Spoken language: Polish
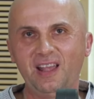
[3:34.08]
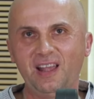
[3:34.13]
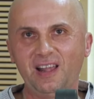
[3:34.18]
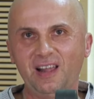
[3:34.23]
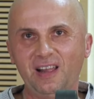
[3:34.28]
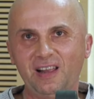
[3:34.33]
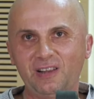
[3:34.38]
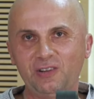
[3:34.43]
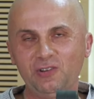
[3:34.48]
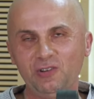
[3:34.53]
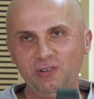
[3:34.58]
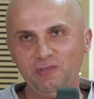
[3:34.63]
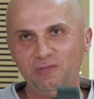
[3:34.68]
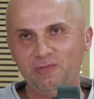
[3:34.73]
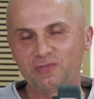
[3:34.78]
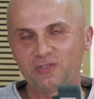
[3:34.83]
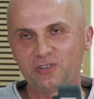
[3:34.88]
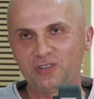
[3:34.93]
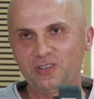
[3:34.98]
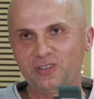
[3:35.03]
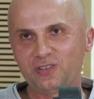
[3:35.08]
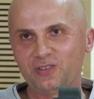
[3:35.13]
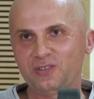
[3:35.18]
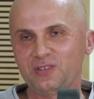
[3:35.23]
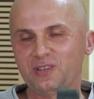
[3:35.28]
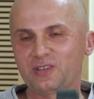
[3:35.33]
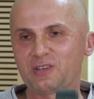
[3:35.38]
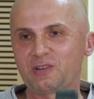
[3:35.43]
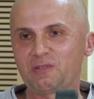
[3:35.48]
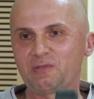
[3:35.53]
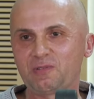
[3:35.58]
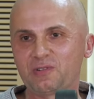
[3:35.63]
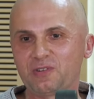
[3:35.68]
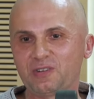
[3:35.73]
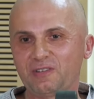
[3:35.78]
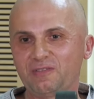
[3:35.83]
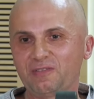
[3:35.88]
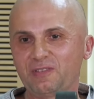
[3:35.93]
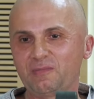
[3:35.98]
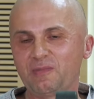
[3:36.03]
No i wszystko zaczęło
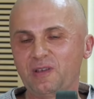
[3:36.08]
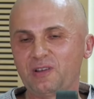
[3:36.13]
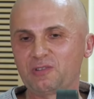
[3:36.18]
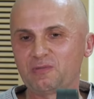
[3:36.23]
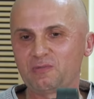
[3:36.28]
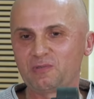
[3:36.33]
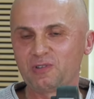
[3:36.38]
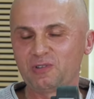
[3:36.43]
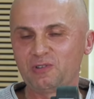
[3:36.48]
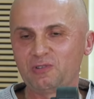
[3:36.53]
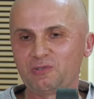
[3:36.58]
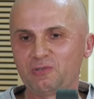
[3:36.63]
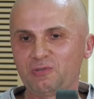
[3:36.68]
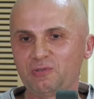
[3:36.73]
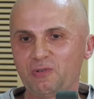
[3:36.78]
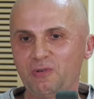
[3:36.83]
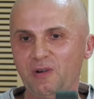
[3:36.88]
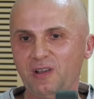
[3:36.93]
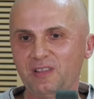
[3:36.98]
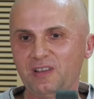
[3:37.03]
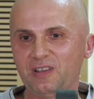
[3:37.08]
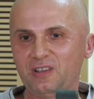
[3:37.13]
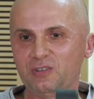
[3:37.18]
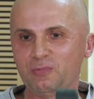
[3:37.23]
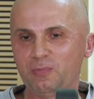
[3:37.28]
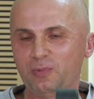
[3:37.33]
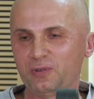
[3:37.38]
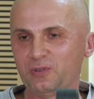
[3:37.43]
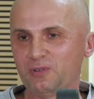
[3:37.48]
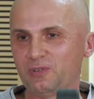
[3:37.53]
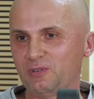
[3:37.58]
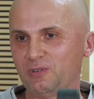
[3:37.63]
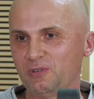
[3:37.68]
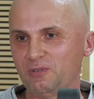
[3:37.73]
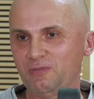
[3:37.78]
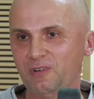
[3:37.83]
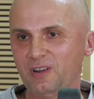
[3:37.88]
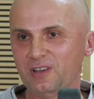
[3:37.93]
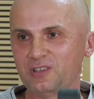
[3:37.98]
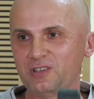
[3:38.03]
się w tym naszym życiu układać pod to
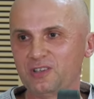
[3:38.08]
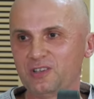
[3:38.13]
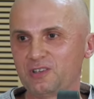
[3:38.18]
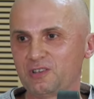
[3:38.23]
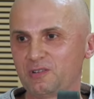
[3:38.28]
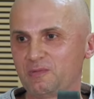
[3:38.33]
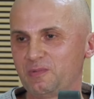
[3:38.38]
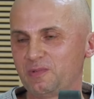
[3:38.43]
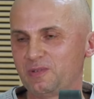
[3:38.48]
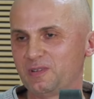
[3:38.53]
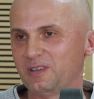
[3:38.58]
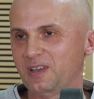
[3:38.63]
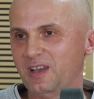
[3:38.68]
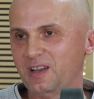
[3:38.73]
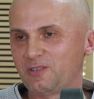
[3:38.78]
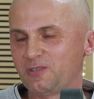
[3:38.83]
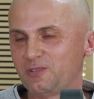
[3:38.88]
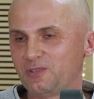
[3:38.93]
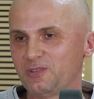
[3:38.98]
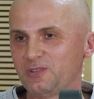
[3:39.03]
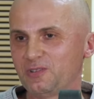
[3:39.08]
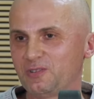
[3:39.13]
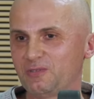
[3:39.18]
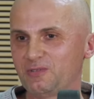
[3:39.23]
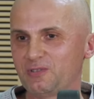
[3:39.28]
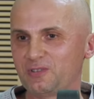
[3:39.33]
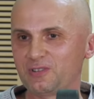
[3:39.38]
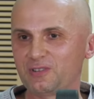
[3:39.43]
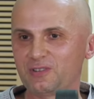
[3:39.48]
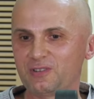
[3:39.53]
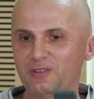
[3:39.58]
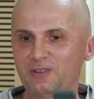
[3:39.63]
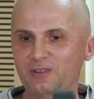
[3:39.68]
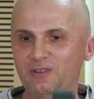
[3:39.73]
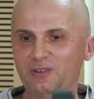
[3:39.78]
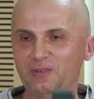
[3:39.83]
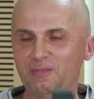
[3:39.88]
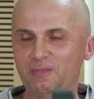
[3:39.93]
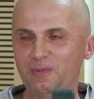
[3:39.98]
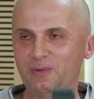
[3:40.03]
właśnie, żeby jakoś to
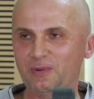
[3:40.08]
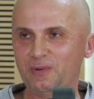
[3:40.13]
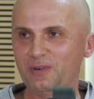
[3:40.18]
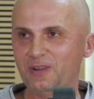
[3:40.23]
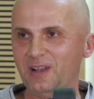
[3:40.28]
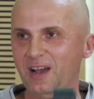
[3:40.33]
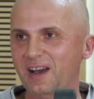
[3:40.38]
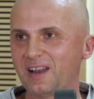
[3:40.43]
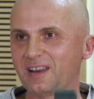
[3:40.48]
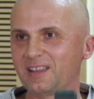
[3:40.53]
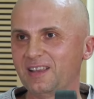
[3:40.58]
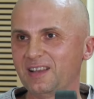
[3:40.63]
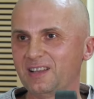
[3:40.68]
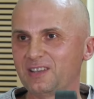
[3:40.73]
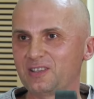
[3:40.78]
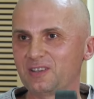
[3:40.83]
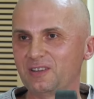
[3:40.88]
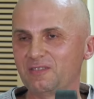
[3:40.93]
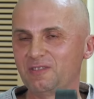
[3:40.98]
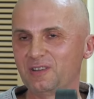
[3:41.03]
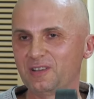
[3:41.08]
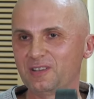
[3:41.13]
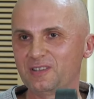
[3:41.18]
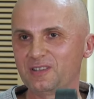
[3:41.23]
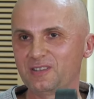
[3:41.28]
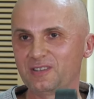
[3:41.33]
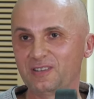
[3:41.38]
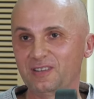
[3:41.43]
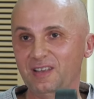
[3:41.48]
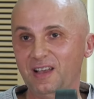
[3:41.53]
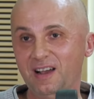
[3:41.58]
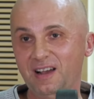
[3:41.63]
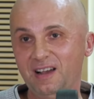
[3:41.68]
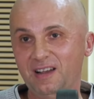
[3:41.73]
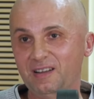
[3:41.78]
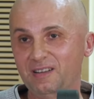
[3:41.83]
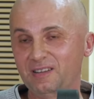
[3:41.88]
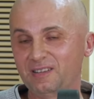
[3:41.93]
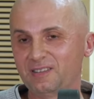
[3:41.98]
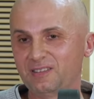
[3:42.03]
wszystko poogarniać. Więc
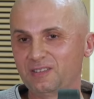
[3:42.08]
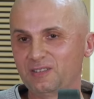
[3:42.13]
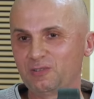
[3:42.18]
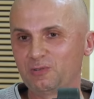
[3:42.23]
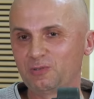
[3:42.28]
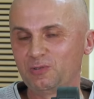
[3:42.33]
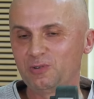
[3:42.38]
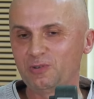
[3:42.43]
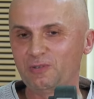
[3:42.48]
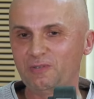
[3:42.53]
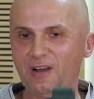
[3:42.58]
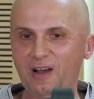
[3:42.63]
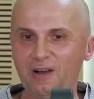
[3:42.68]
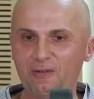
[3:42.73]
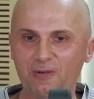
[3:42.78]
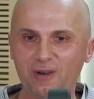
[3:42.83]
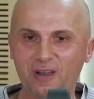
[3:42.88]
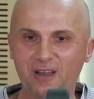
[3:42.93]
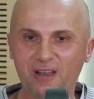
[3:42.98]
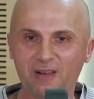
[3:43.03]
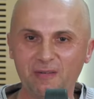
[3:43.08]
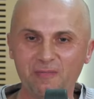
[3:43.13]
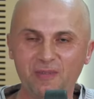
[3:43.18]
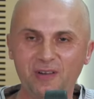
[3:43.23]
ja studiowałem,